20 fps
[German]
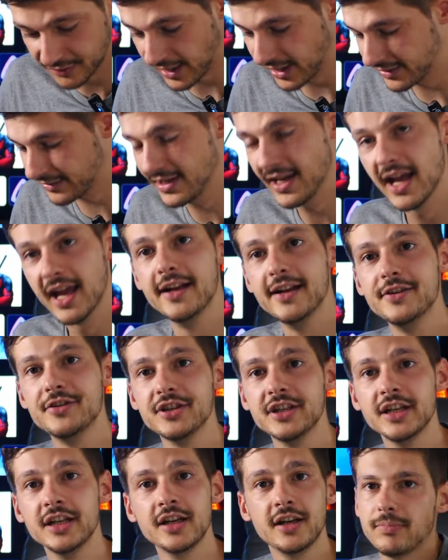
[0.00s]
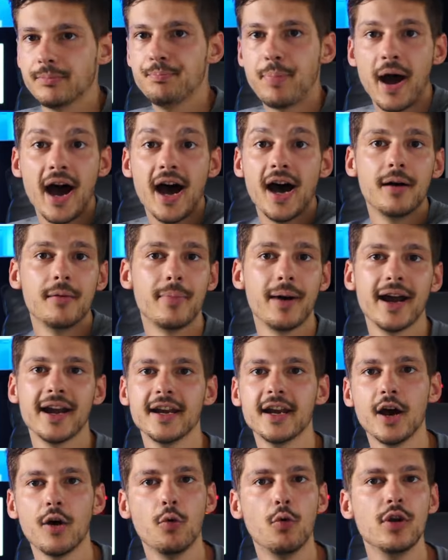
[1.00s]
quasi LG ein paar
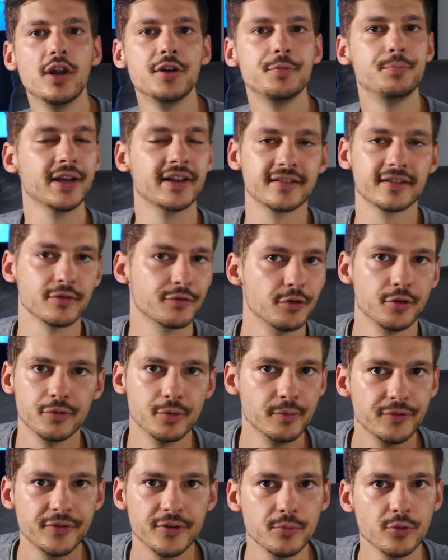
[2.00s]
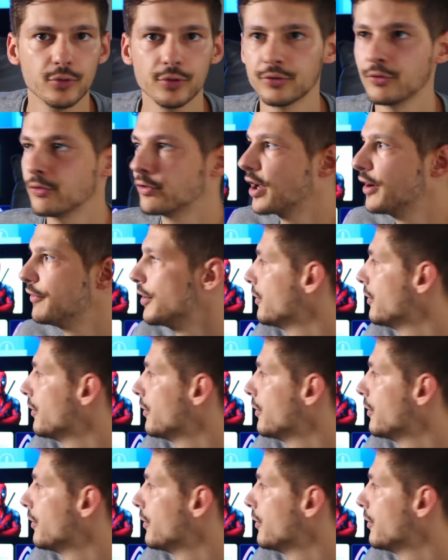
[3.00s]
meiner OLED-Pixel für 15 Minuten oder